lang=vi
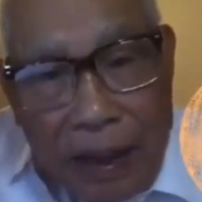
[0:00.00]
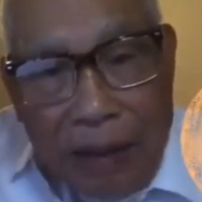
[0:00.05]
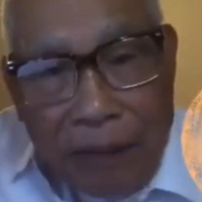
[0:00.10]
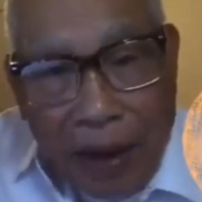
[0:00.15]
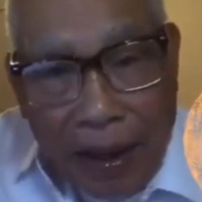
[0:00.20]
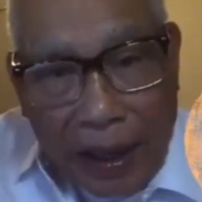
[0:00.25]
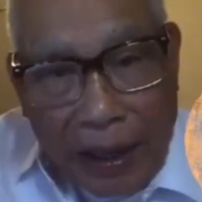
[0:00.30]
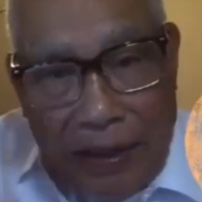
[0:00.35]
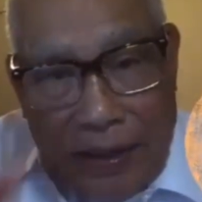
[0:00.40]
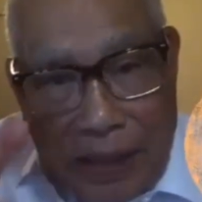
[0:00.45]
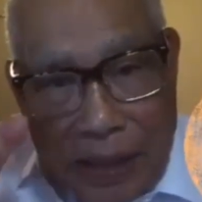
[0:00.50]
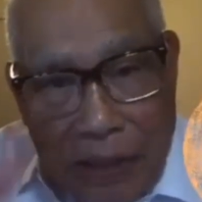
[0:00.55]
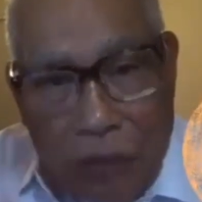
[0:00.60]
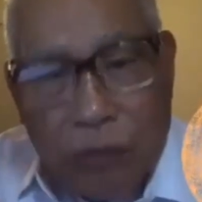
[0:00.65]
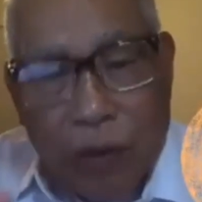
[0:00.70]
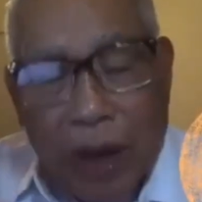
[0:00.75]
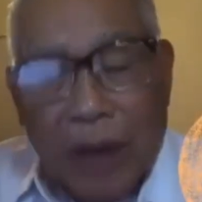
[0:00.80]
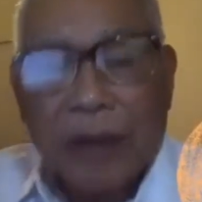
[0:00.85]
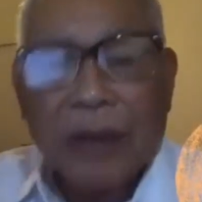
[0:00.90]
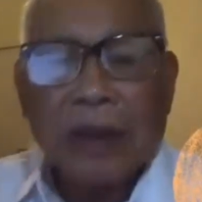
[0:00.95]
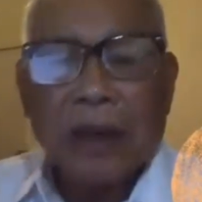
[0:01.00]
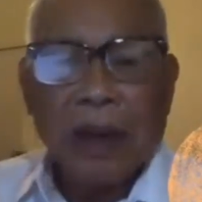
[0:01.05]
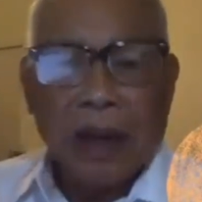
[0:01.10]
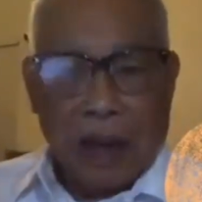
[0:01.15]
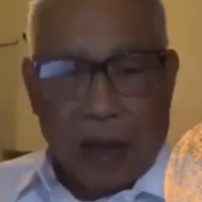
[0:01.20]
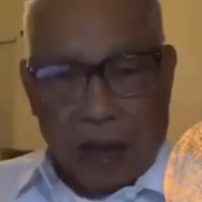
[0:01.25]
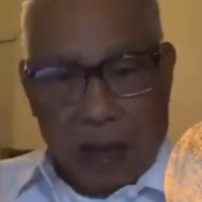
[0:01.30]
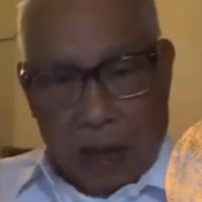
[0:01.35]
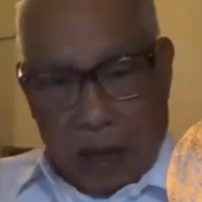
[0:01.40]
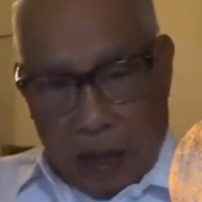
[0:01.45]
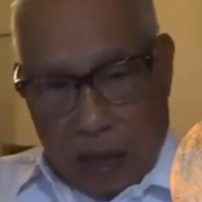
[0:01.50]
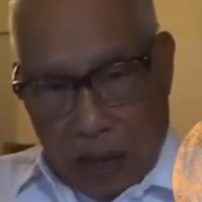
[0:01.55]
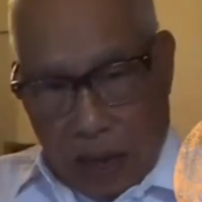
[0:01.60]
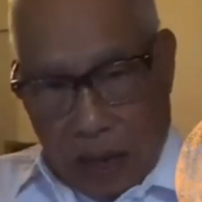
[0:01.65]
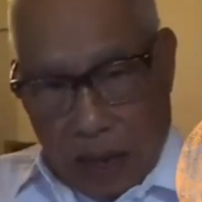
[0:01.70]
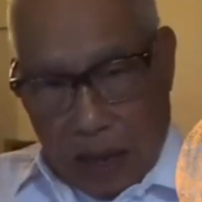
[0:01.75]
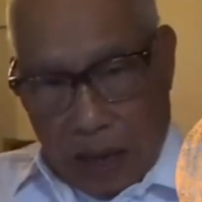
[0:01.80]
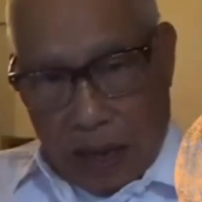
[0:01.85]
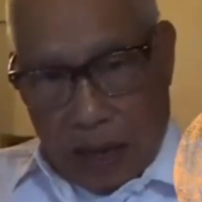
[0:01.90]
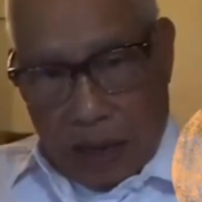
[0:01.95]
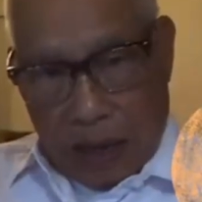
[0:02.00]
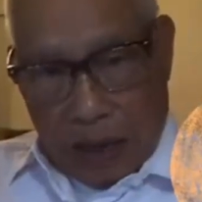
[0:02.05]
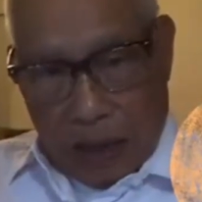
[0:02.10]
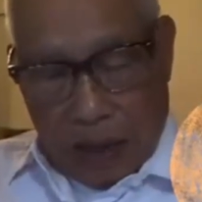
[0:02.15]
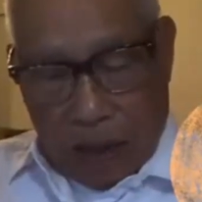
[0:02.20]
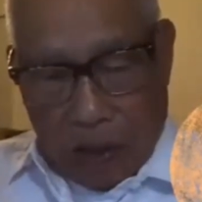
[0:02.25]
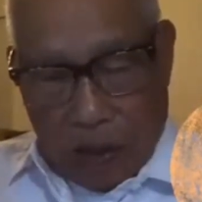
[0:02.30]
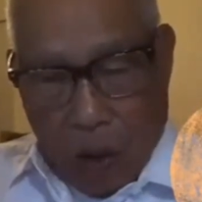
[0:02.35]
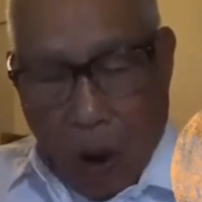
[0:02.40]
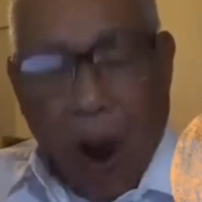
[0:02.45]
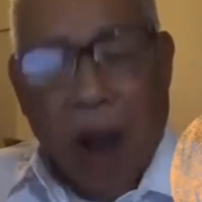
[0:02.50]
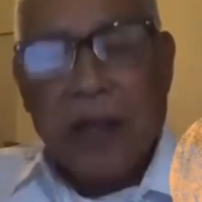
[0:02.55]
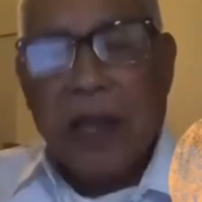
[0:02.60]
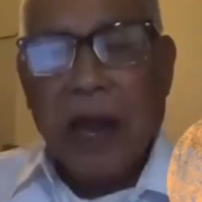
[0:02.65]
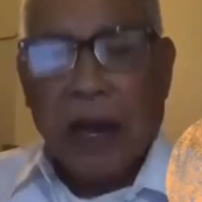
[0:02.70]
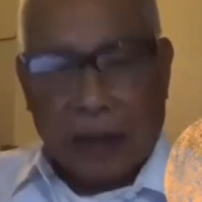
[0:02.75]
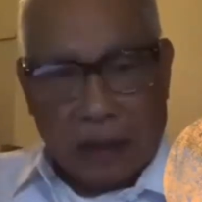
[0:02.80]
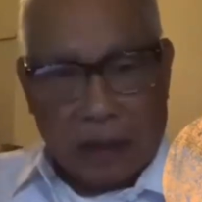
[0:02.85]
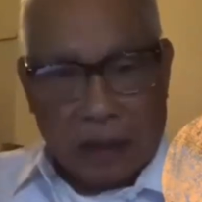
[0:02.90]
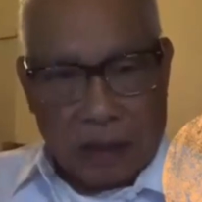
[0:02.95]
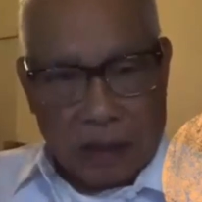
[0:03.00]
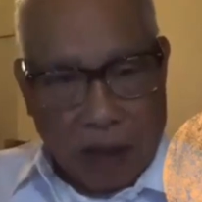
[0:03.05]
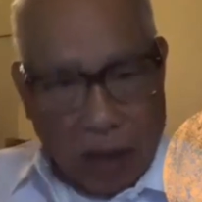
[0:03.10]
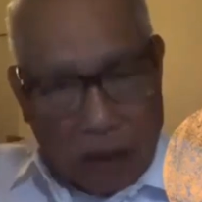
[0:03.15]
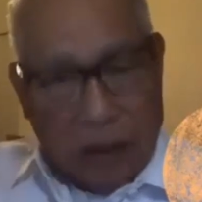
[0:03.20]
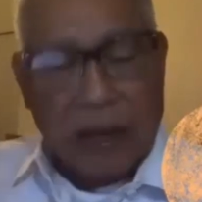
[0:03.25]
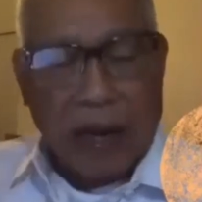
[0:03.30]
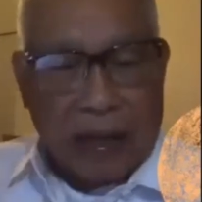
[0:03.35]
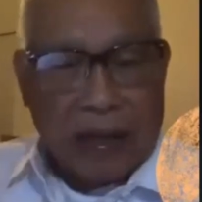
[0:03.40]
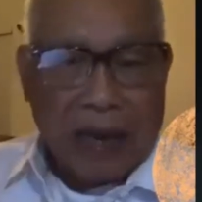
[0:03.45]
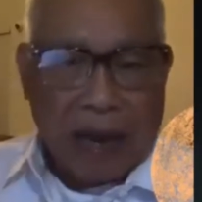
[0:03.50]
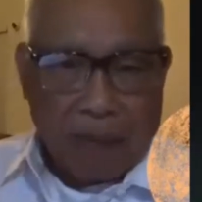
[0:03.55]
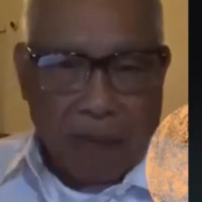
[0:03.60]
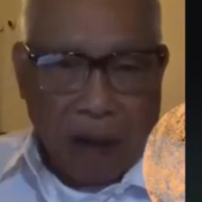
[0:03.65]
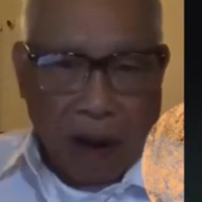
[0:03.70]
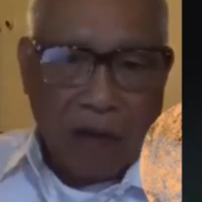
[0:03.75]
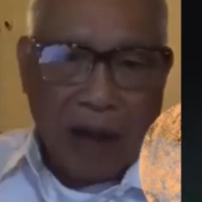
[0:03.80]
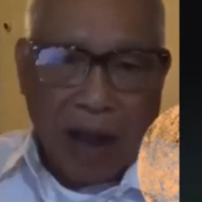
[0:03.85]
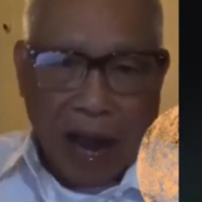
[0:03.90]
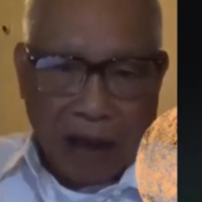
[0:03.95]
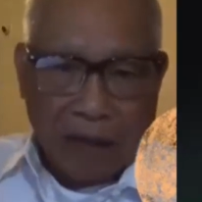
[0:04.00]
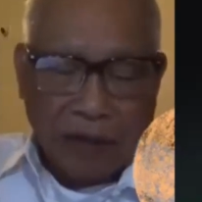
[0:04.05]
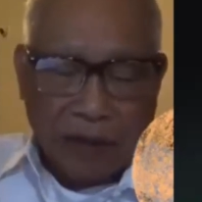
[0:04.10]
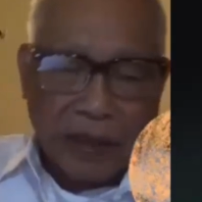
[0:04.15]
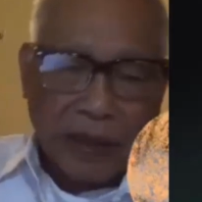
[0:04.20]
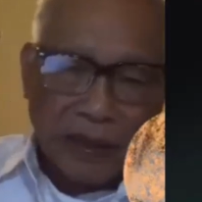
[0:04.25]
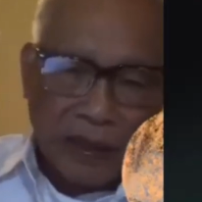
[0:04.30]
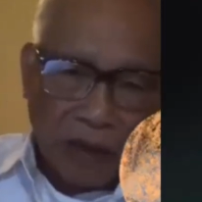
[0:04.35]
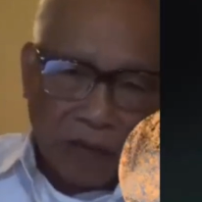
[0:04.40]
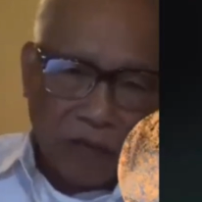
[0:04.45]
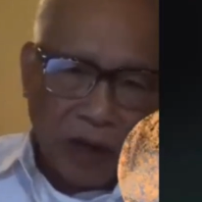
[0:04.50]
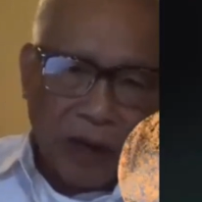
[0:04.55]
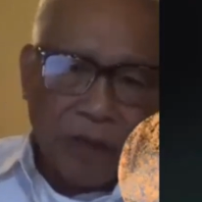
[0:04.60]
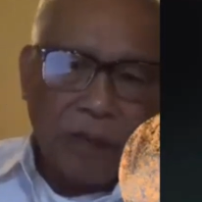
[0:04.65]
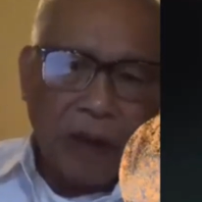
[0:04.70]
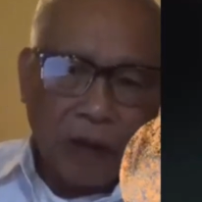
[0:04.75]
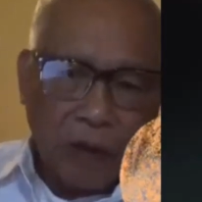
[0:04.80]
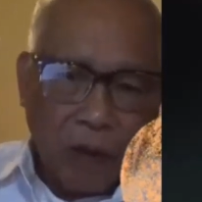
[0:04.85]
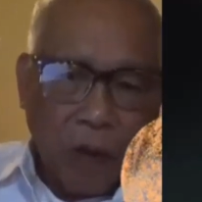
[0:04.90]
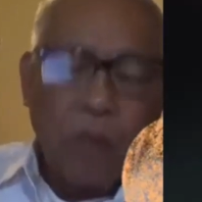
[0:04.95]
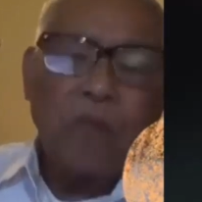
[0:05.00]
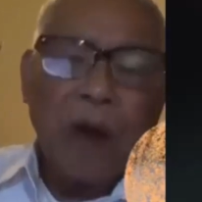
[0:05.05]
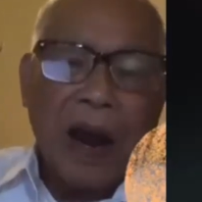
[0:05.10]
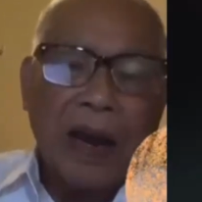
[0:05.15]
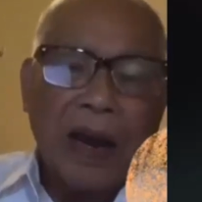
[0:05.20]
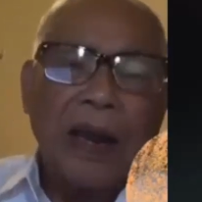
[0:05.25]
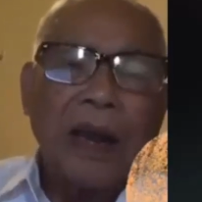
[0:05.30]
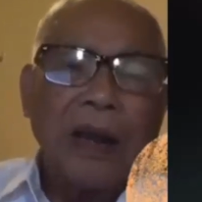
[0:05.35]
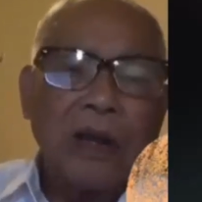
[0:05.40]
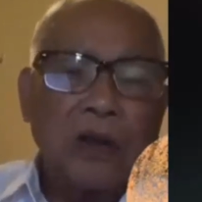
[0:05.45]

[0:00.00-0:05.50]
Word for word: Và cái chính quyền uh, do Nhật dựng nên là Bảo Đại và Trần Trọng Kim thì cũng phải